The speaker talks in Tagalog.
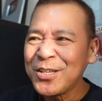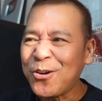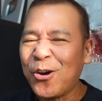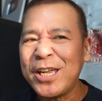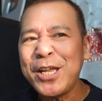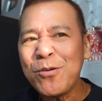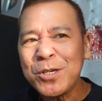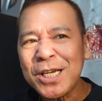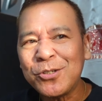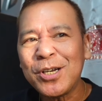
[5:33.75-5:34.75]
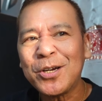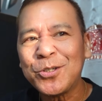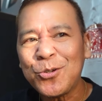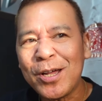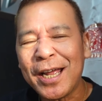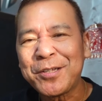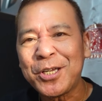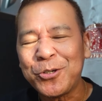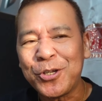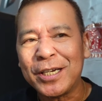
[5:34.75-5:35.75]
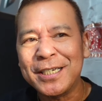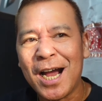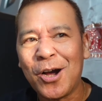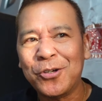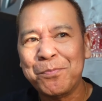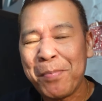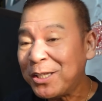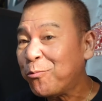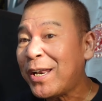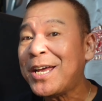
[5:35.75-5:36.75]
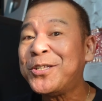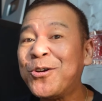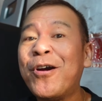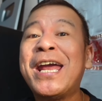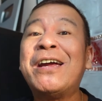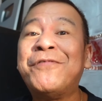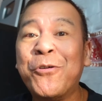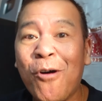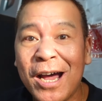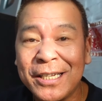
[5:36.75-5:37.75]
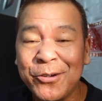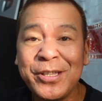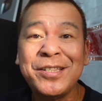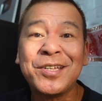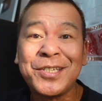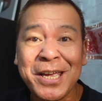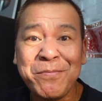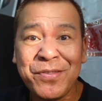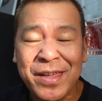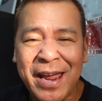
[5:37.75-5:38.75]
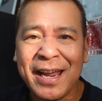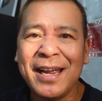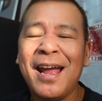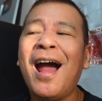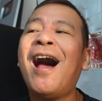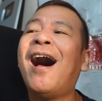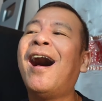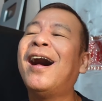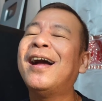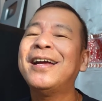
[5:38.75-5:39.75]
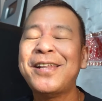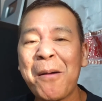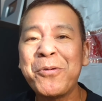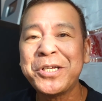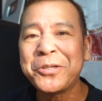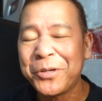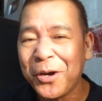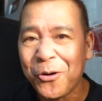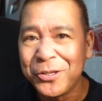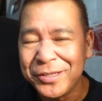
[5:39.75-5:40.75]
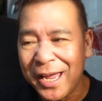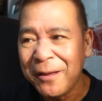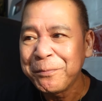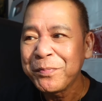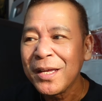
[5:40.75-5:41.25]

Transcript: So, hindi ko masyadong nagustuhan ang execution ng gown. But when I saw everyone who did the same thing, ah, na-appreciate ko ng konti.